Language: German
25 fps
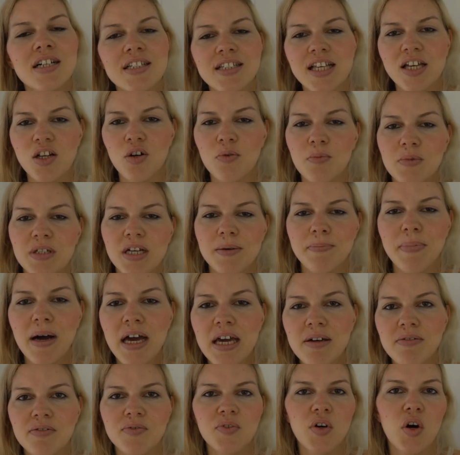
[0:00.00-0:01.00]
seid auch mit
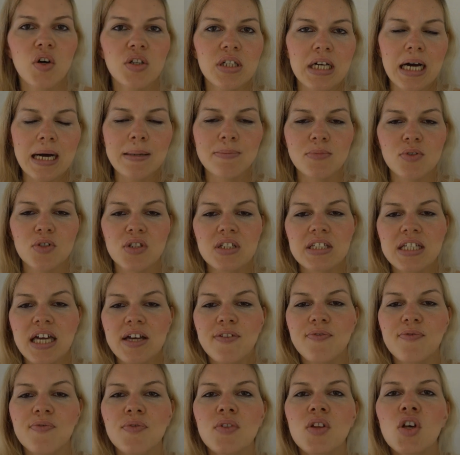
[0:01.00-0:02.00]
dabei, wenn wir heute Abend uns
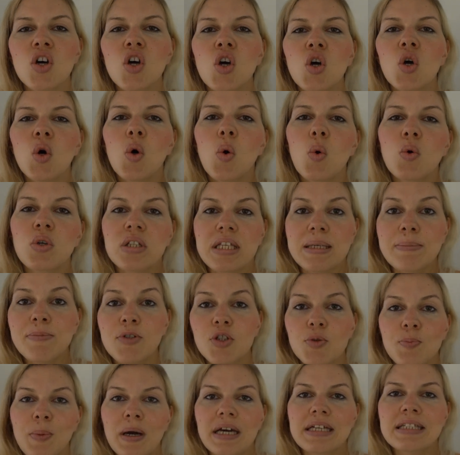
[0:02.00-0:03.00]
treffen. Und
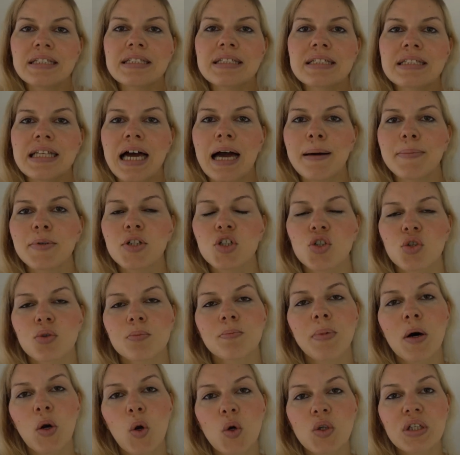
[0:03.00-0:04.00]
dementsprechend habe ich
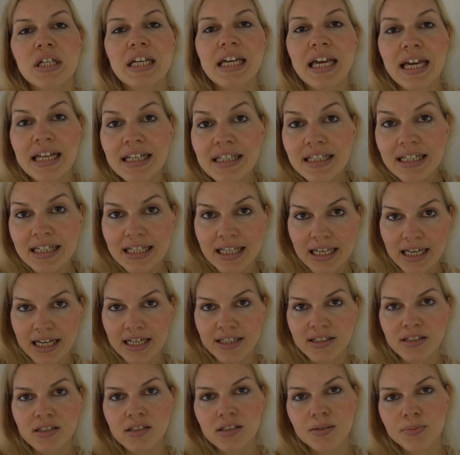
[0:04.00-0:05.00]
schon ein paar Leute
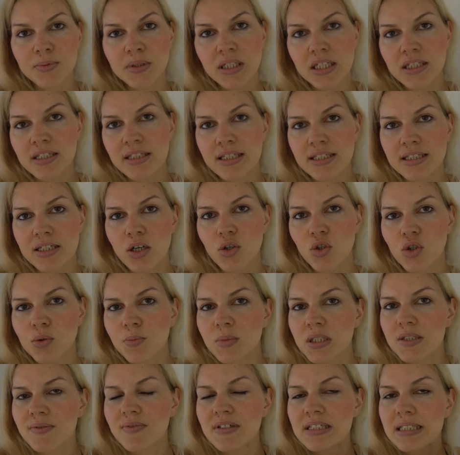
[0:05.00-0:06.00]
kennengelernt, mit denen ich jetzt auch
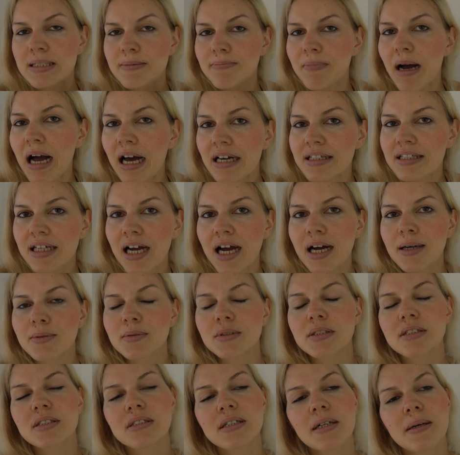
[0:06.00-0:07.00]
schon ein bisschen was gemacht
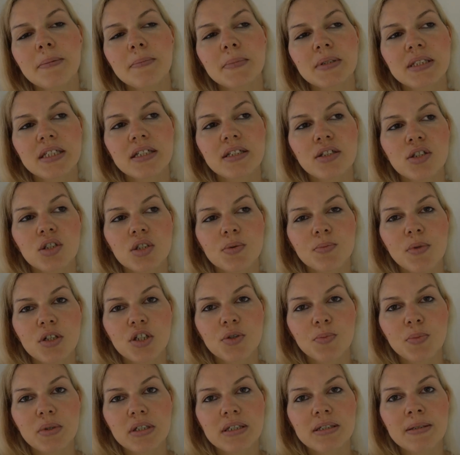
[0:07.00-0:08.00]
habe, äh, mit denen ich zum
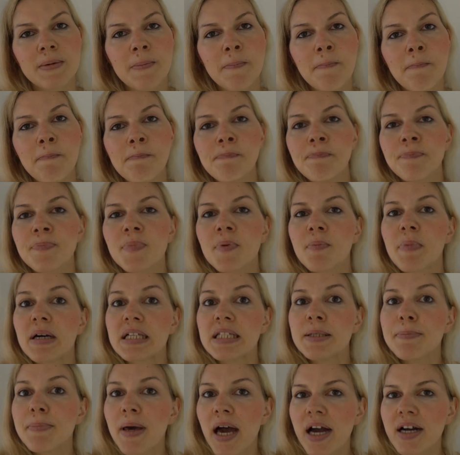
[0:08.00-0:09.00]
Beispiel mal
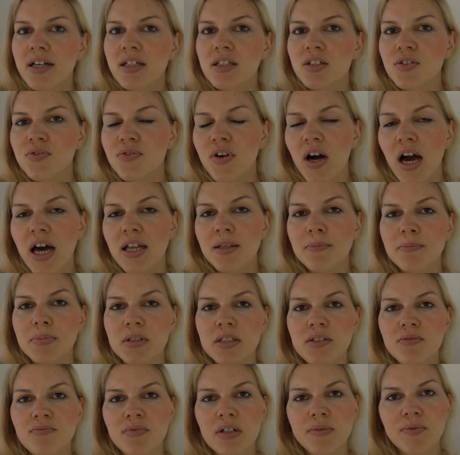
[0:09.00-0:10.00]
in die Berge gefahren
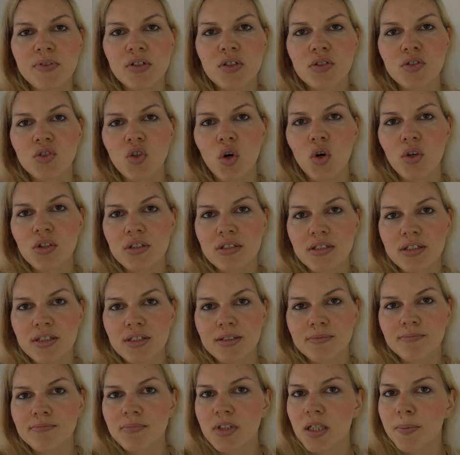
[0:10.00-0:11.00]
bin, weil wir dort
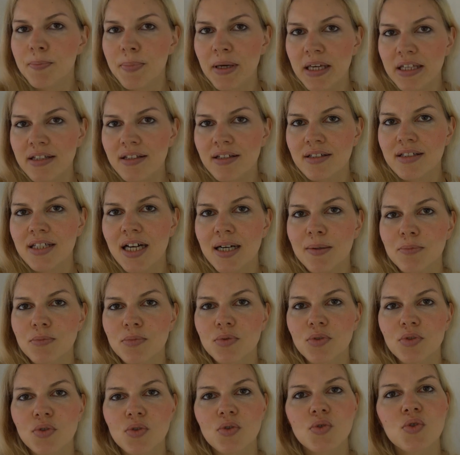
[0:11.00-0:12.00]
ähm, gepicknickt
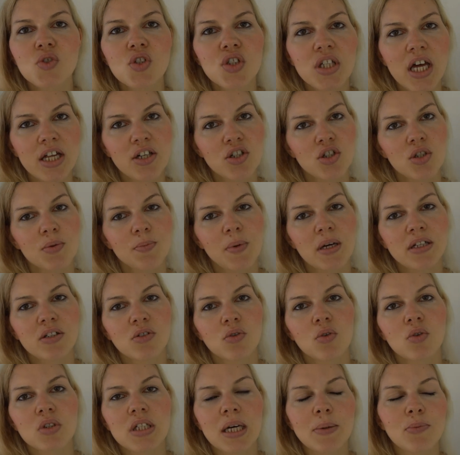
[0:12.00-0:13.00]
haben und einen Sternsturm
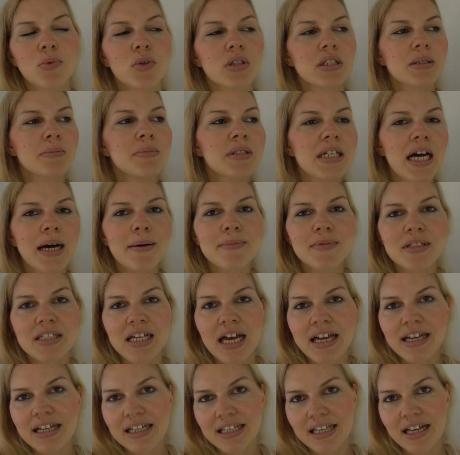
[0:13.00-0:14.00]
angeguckt haben oder die mich abends
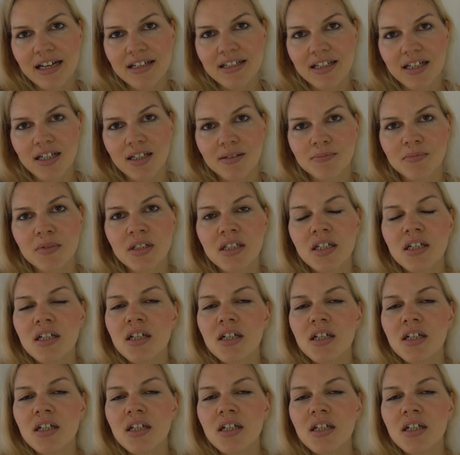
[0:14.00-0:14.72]
eingeladen haben